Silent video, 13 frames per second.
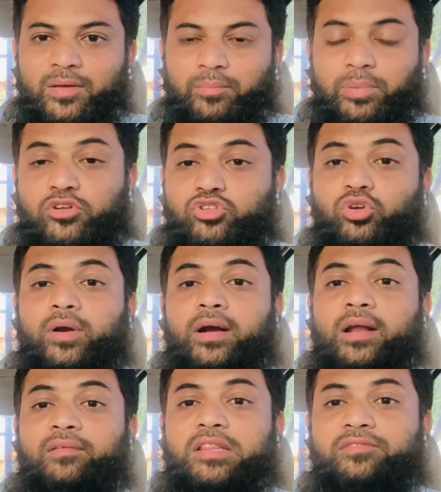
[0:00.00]

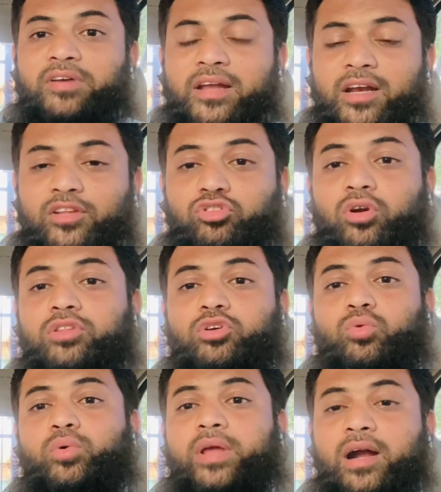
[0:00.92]
பெற்றோர்களை வந்து வெளியில
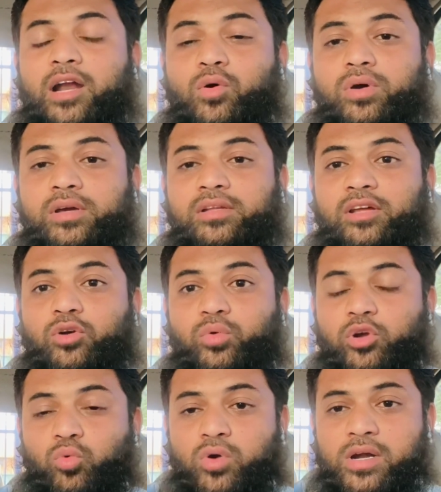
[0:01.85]
துரத்தக்கூடிய அளவுக்கு
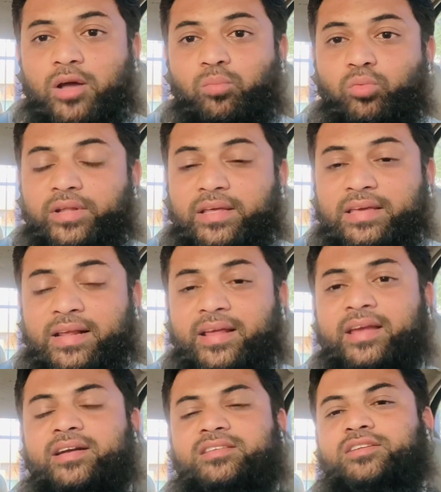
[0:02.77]
தன்னுடைய உள்ளம்
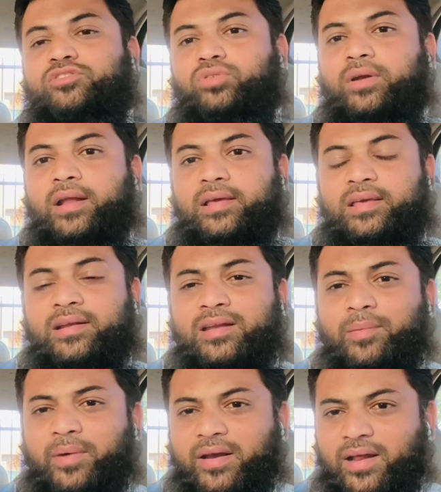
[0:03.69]
இறுகிடுச்சுன்னு சொன்னா
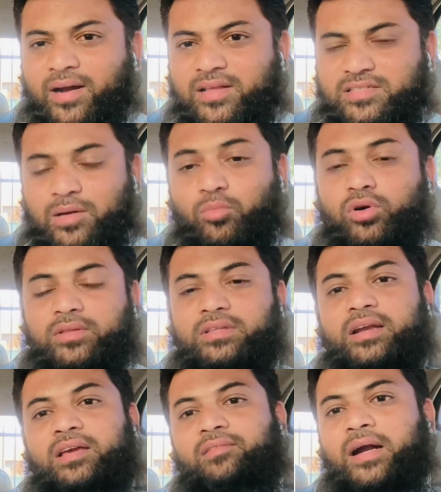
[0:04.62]
என்ன மாதிரியான
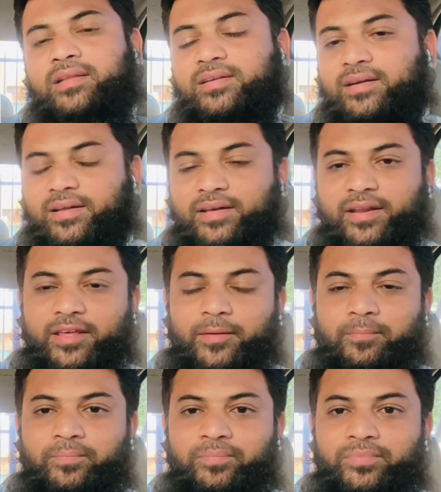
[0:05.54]
சமூகத்துல நீங்க வாழ்ந்துட்டு இருக்கிறீங்க
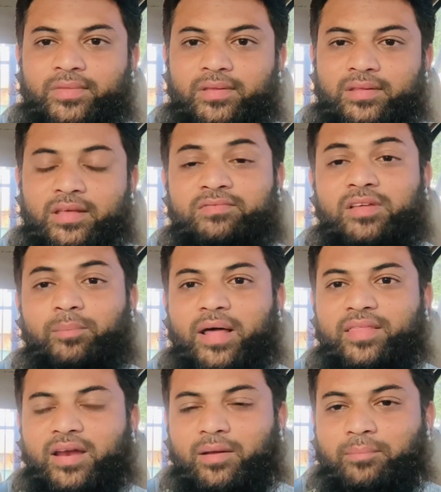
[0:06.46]
எந்த
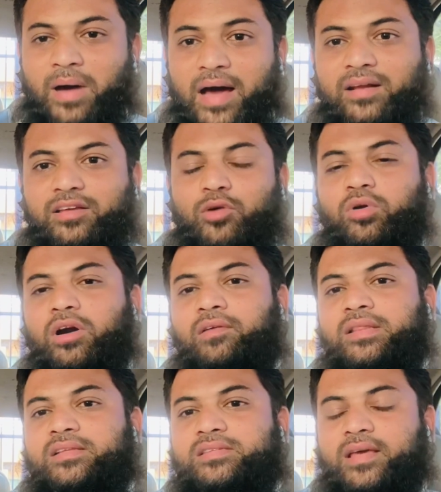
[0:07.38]
மாதிரியான மார்க்கம் உங்களை
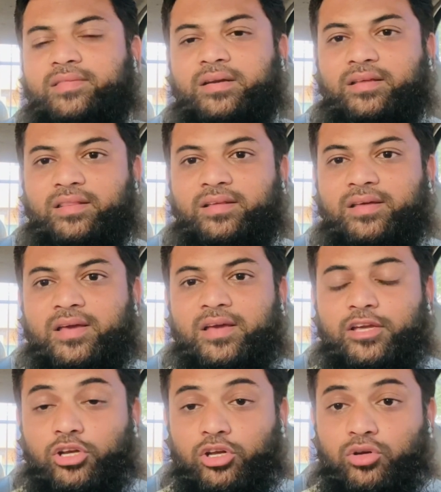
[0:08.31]
வந்து சேர்ந்துருக்குது
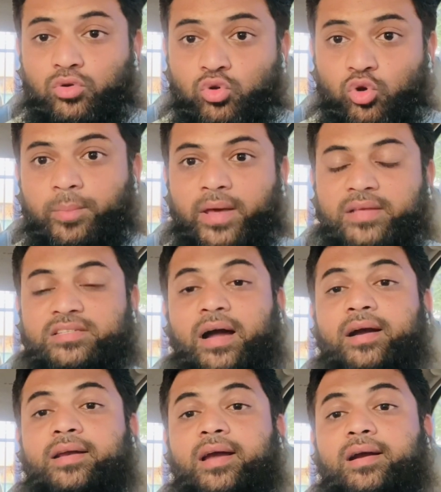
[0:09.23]
இனி இன்னுமே
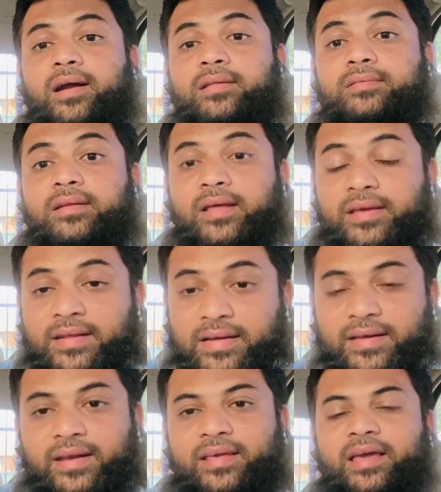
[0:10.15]
ஜாகிலியா காலத்துல தான்
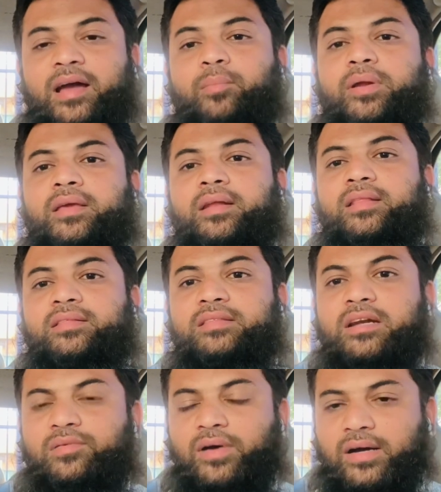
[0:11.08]
இருக்கிறீங்க அப்படிங்கிறது
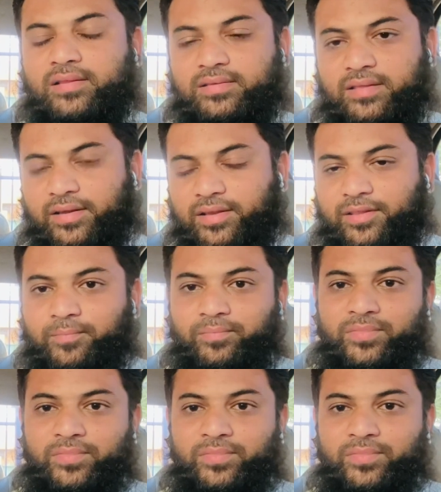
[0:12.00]
தெளிவாக தெரியுது